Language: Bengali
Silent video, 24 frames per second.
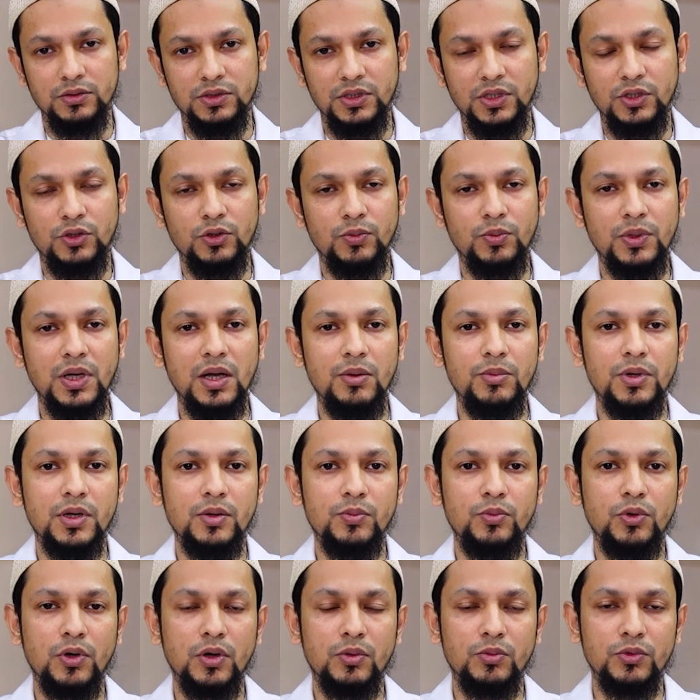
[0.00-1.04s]
যেসব
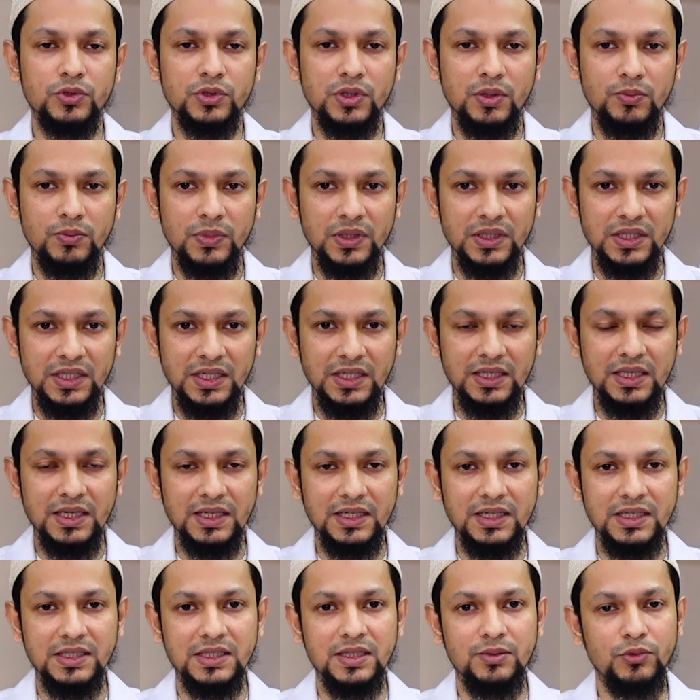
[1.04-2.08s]
খাবারের পরামর্শ আমরা দিয়ে
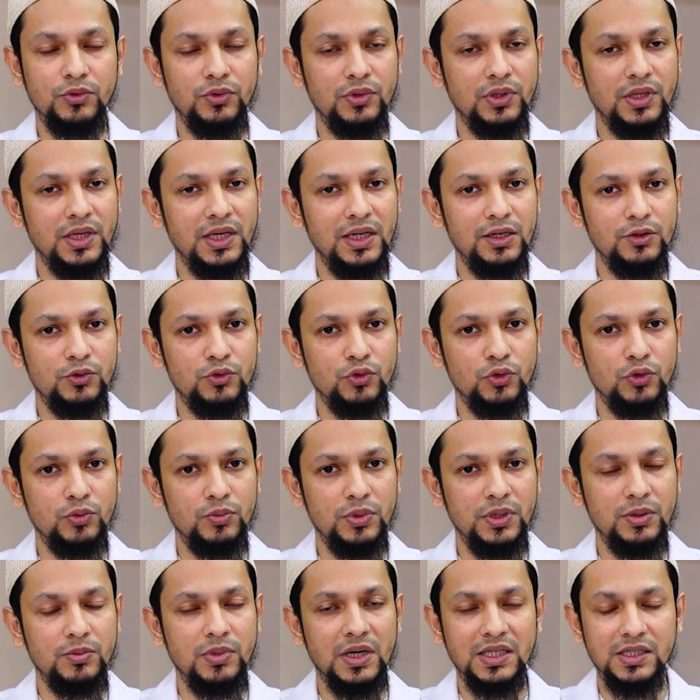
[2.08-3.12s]
থাকি যেমন তেল
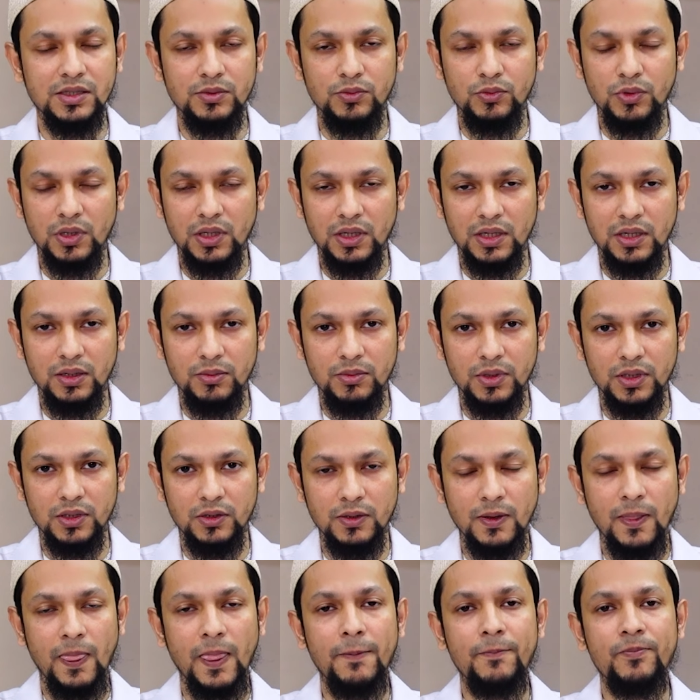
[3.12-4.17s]
চর্বি ভাজি বোনা খাবার
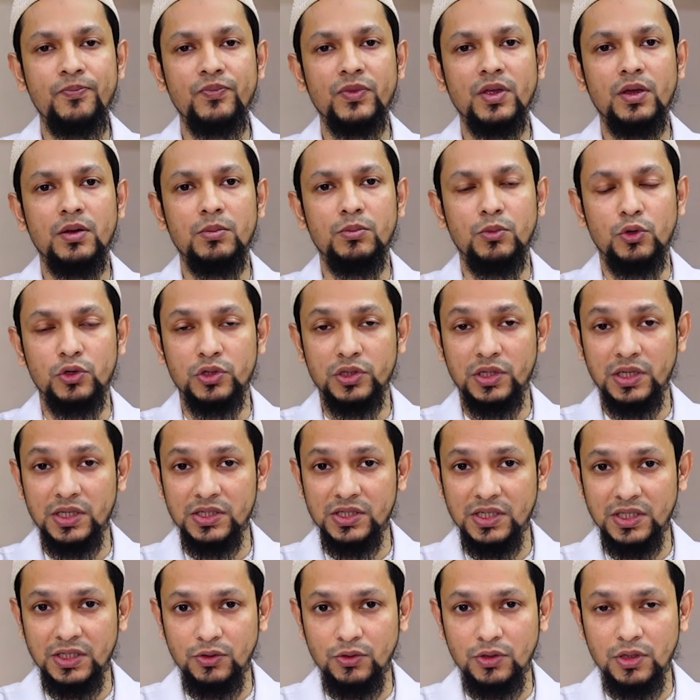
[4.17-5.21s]
মশলা
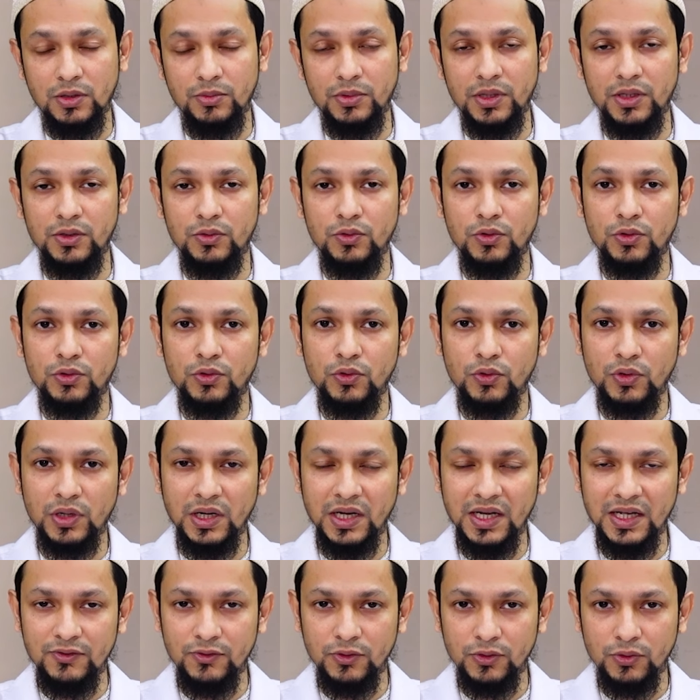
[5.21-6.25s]
জাতীয় খাবার এগুলো
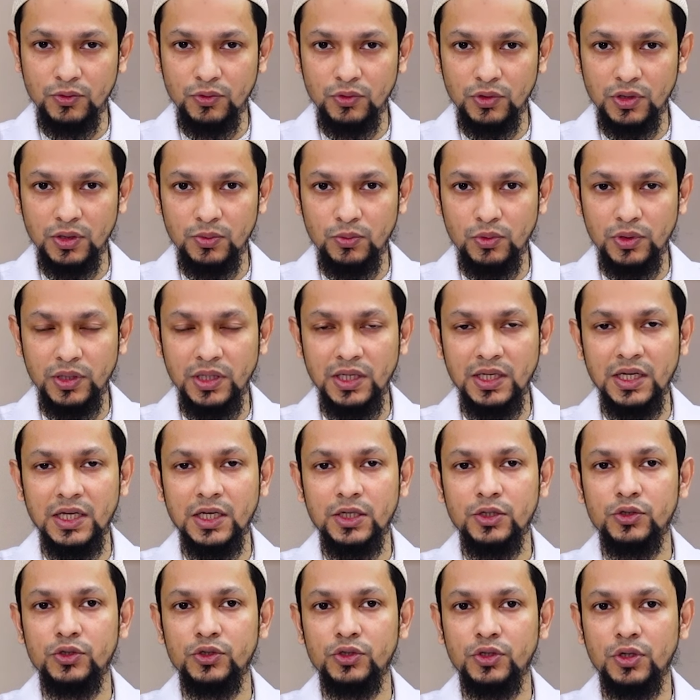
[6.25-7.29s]
টোটালি অ্যাভয়েড করতে বলি
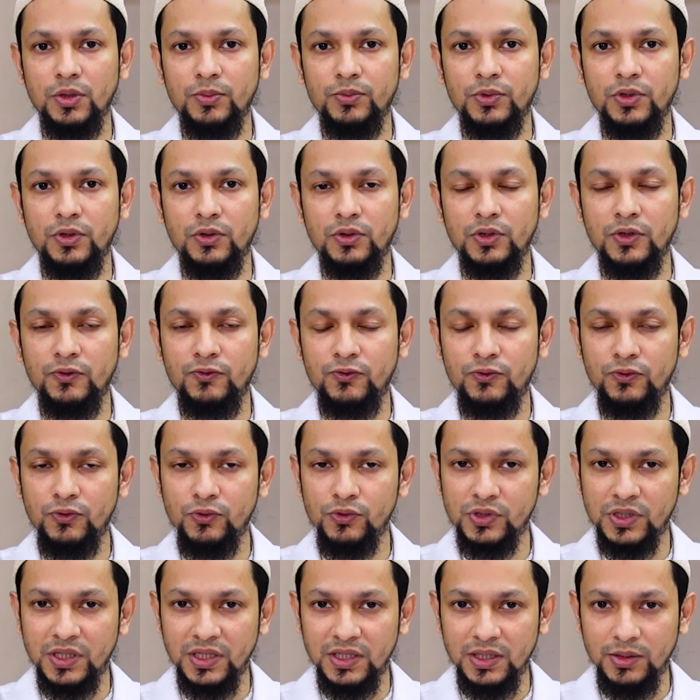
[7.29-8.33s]
সব ধরনের
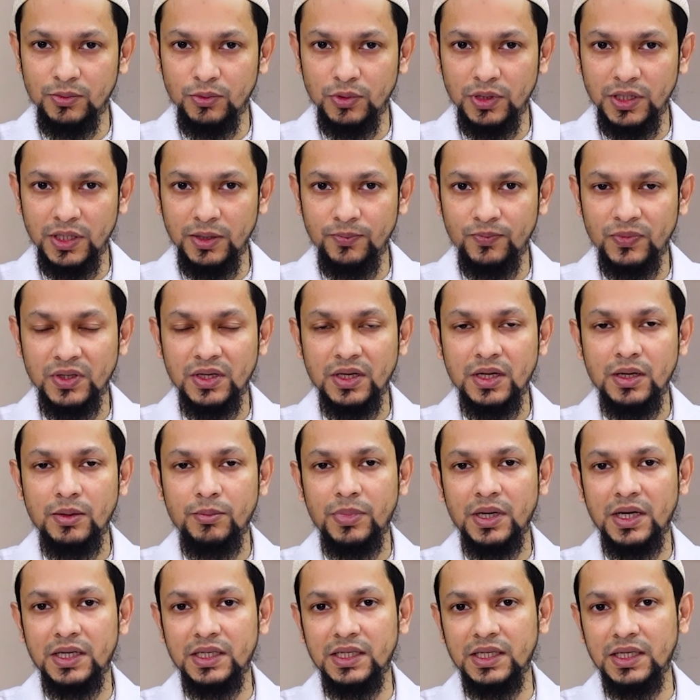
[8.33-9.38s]
ফ্রুটস খেতে বলি
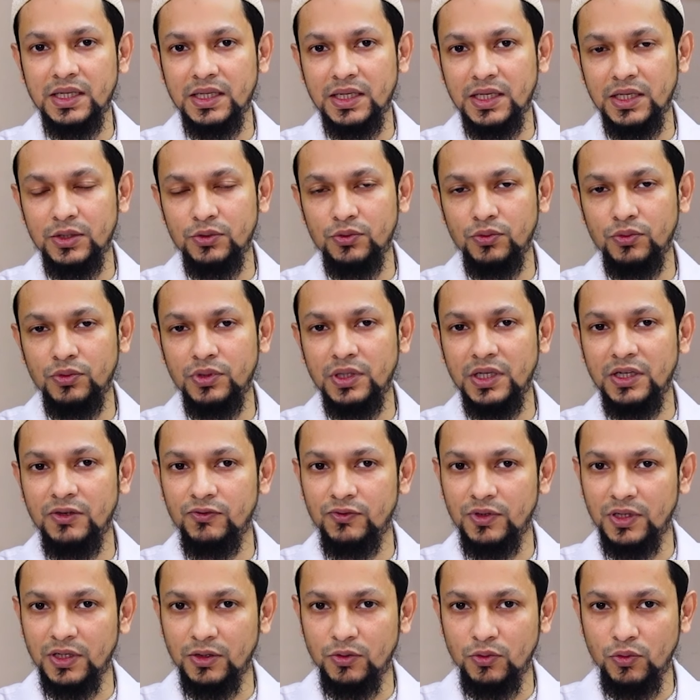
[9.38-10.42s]
পানি আর খেজুর দিয়ে
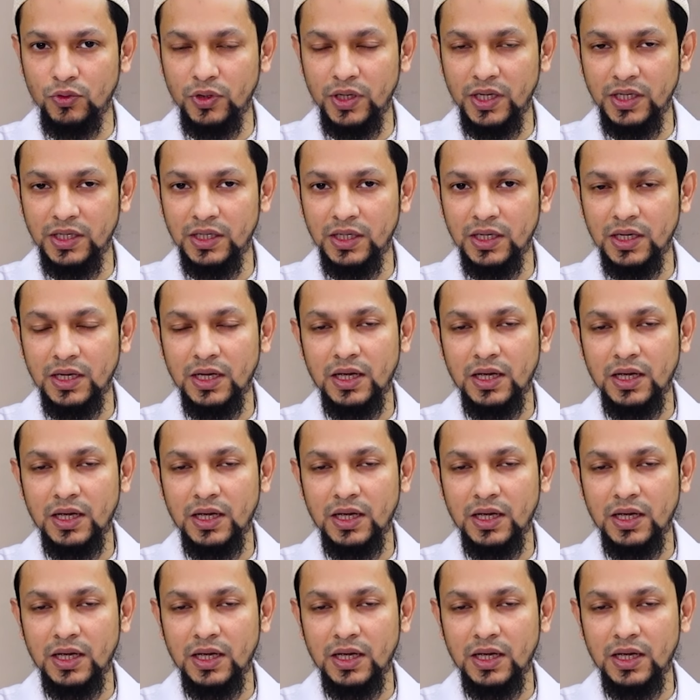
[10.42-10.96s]
ইফতার করেই